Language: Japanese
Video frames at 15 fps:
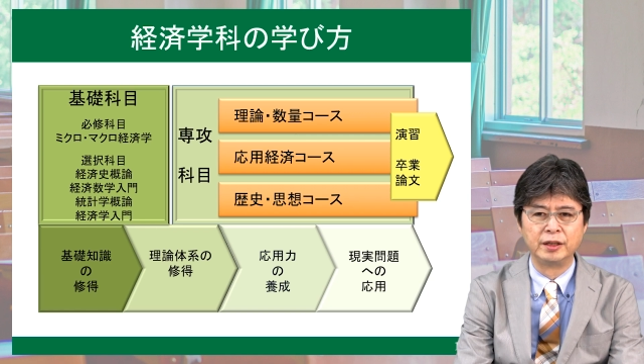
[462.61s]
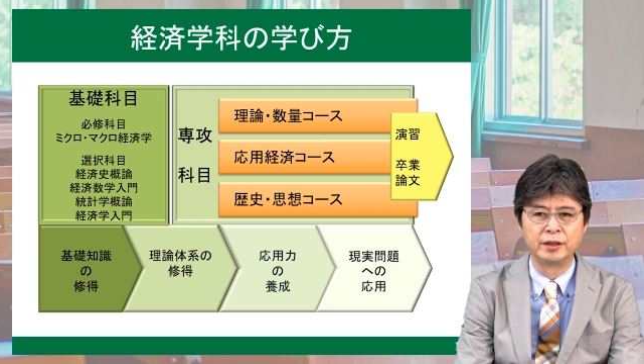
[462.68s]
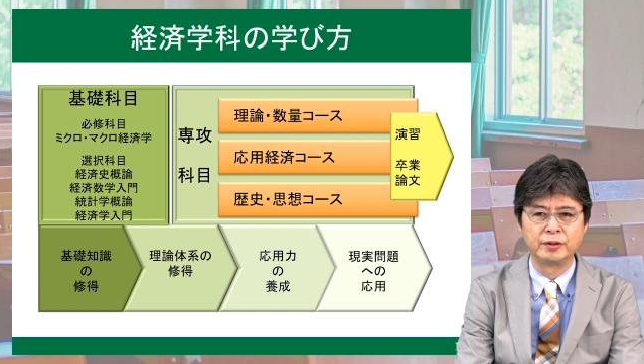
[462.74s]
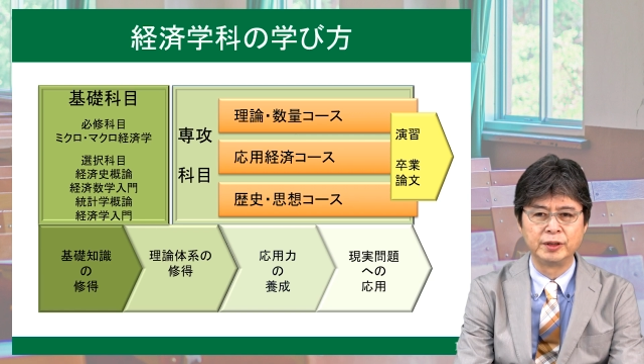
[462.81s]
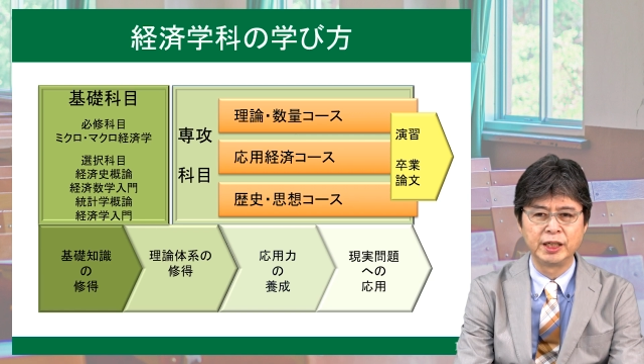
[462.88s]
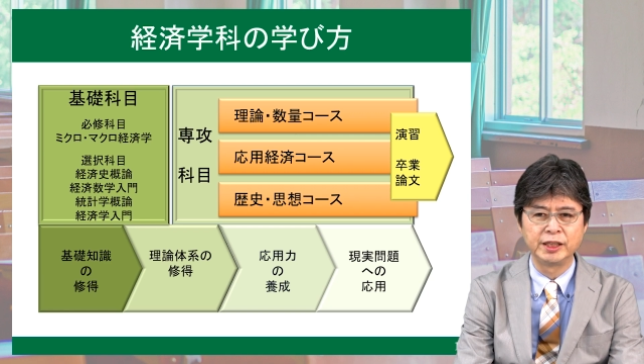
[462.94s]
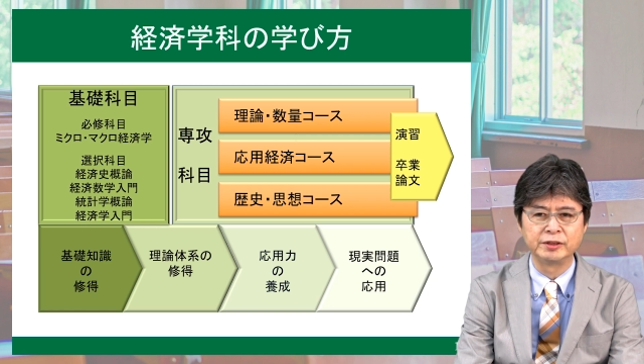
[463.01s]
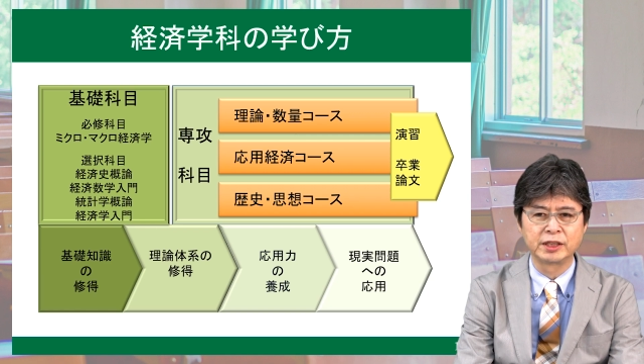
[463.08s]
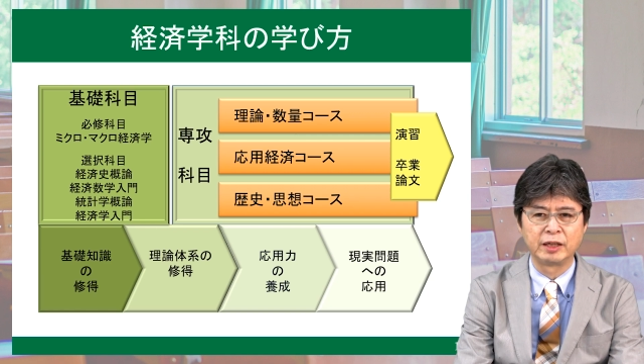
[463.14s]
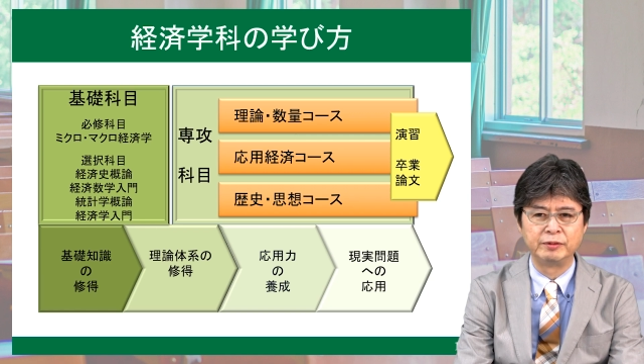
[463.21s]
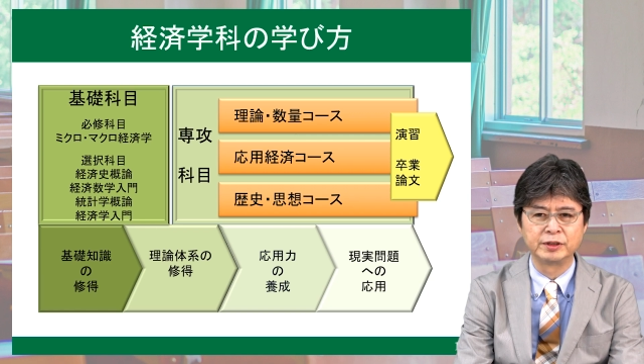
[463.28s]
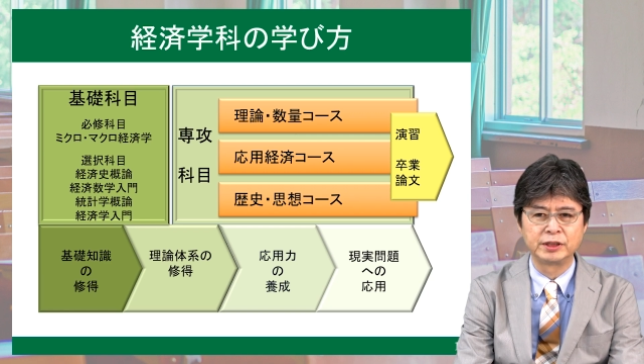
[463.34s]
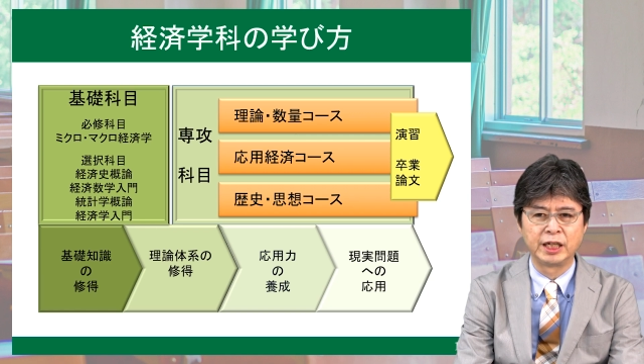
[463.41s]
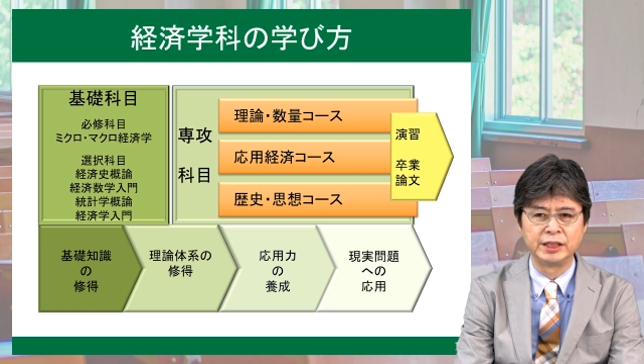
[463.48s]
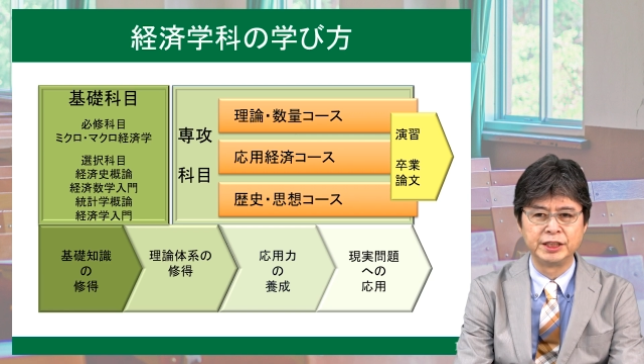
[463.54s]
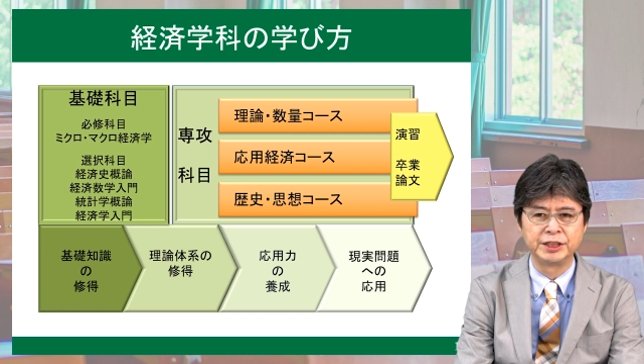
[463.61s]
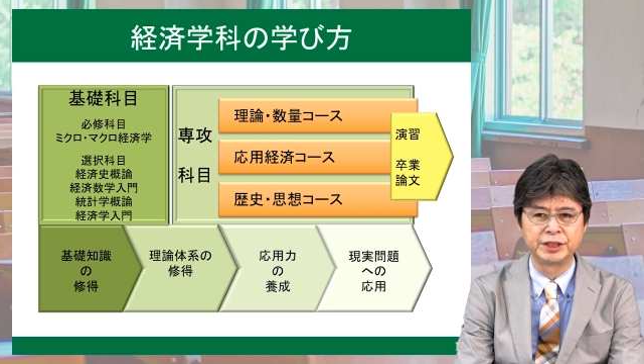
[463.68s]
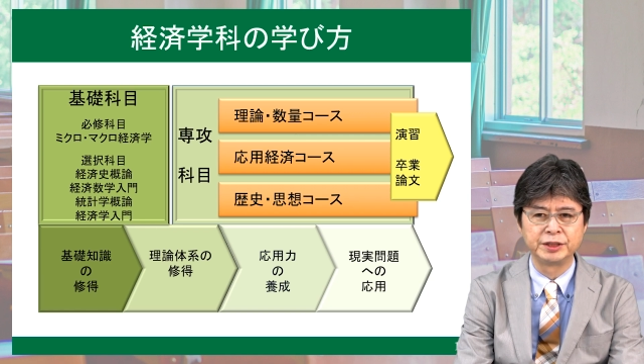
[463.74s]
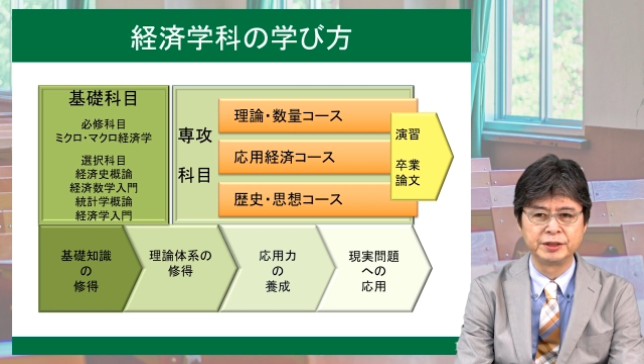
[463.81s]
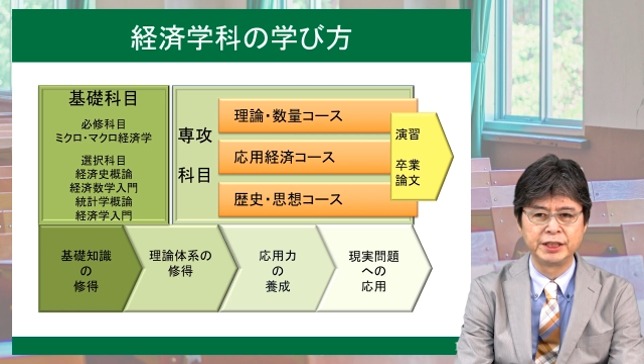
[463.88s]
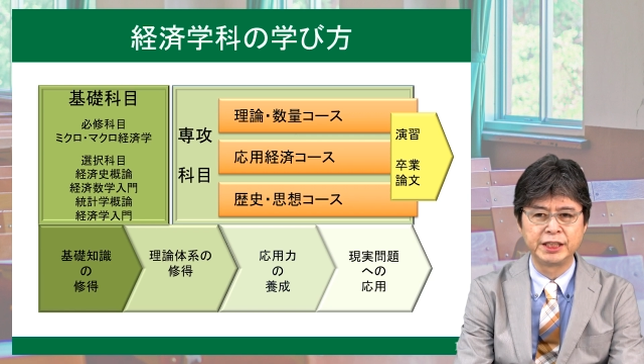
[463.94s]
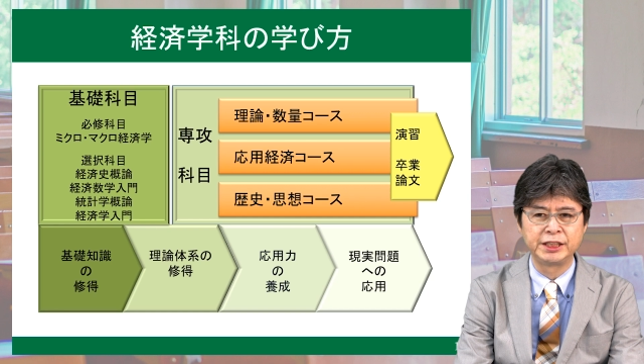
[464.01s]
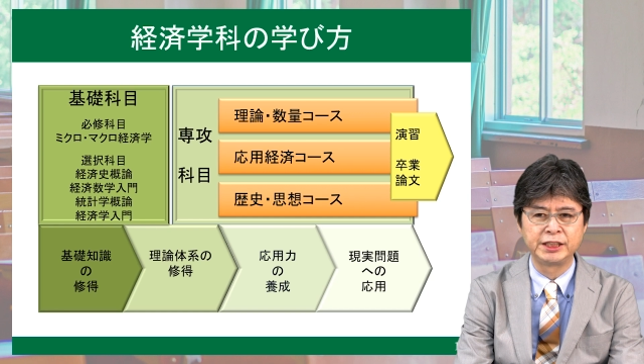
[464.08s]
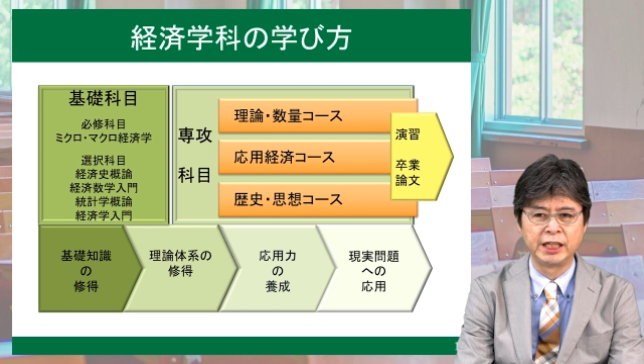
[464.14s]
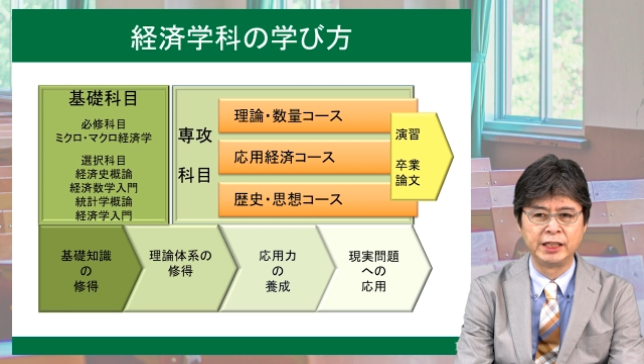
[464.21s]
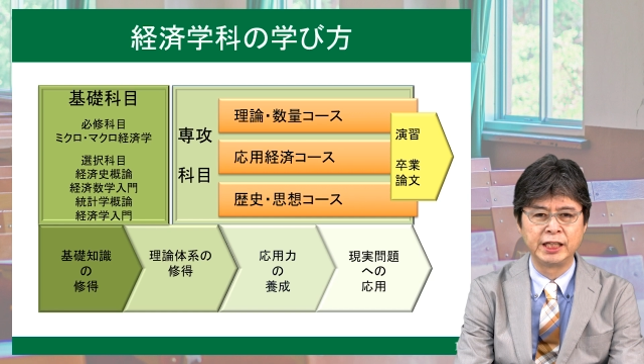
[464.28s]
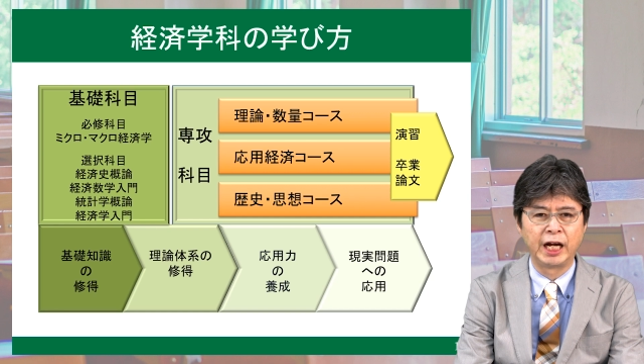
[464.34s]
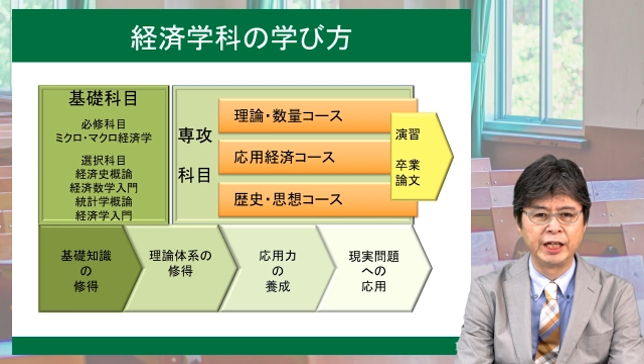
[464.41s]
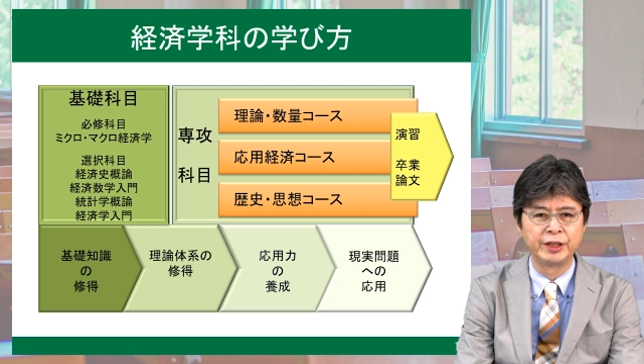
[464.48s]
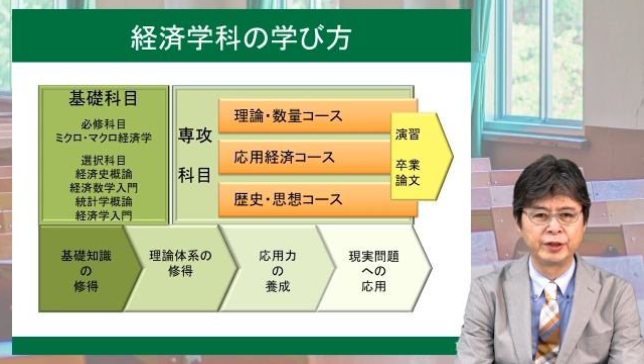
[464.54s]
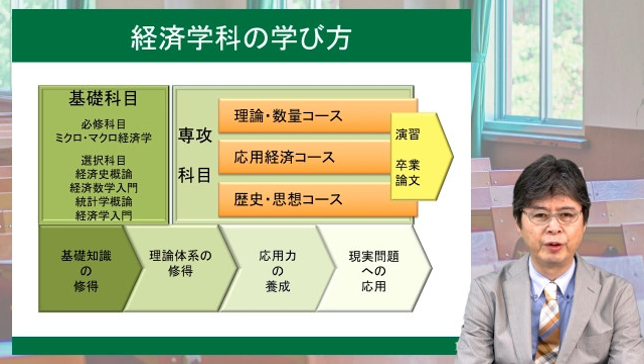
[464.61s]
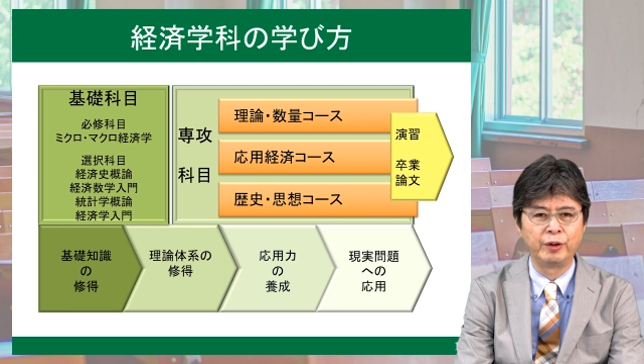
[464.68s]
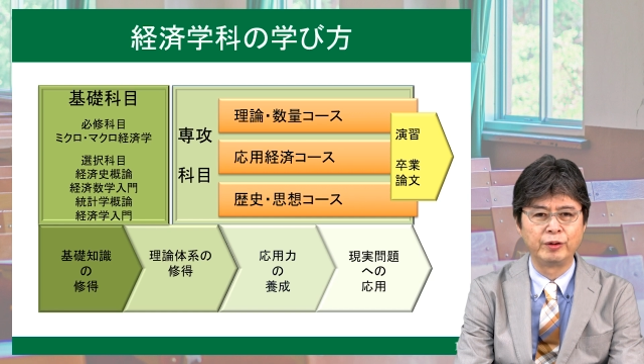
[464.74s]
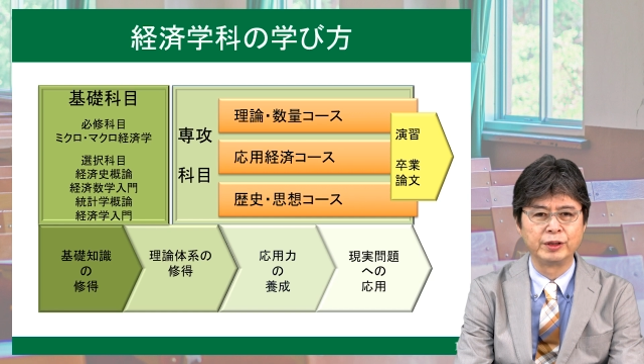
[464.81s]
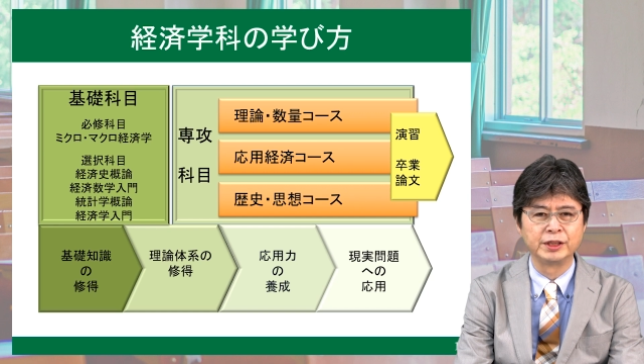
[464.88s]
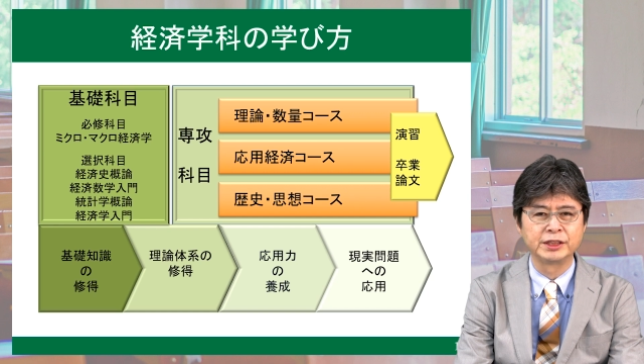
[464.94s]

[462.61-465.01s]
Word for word: これらの科目が履修できていないと